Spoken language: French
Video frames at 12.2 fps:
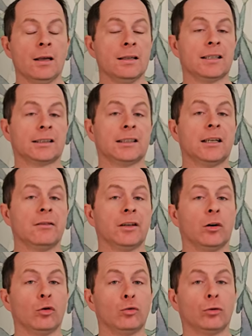Certains
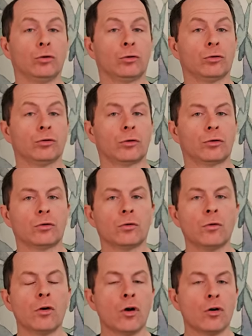navires en cours de
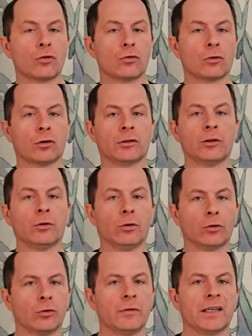construction sont quant à eux
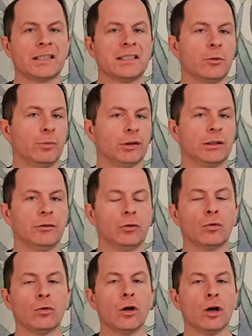reconvertis en porte-avions,